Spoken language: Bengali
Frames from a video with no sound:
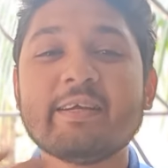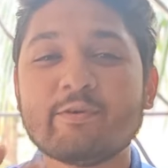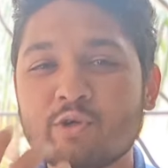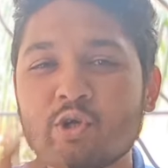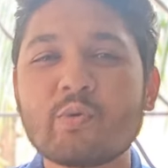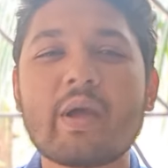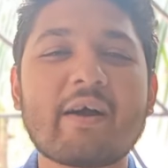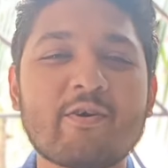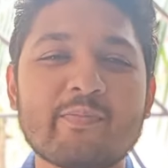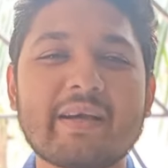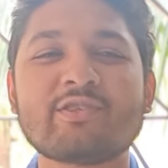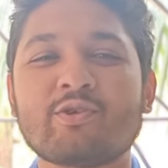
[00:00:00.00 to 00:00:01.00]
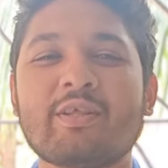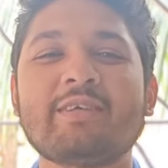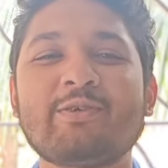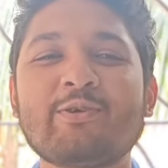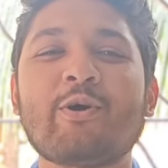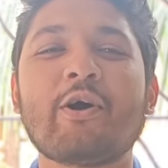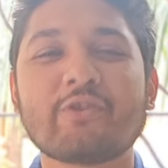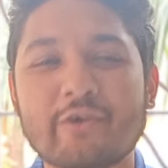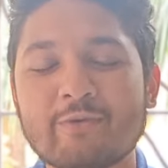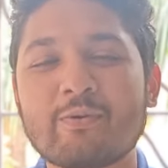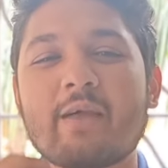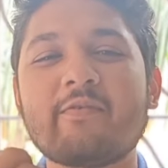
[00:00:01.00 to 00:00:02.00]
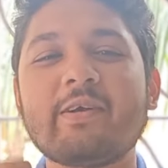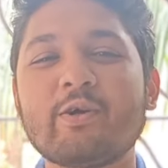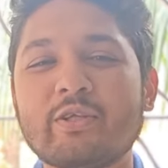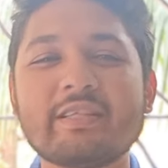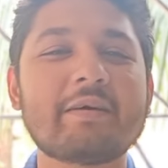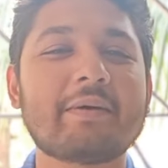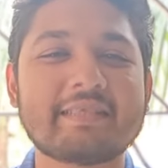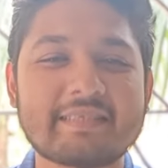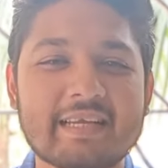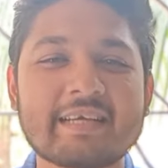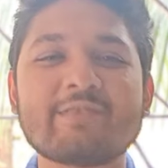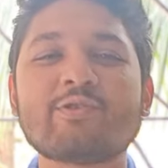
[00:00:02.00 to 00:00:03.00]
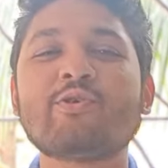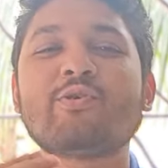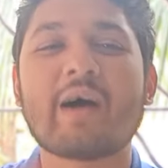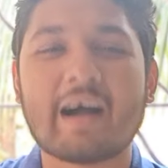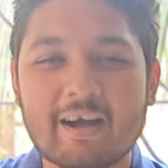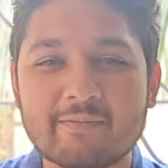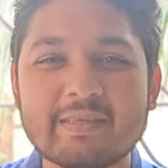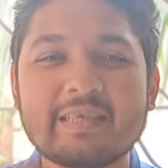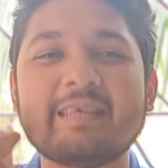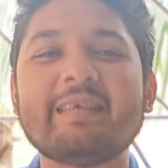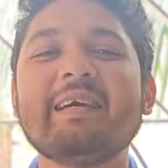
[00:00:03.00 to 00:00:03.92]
ইউটিউবে এখন ব্যস্ততার জন্য হয়তো রেগুলার ভিডিও দিতে পারছি না কিন্তু আগামী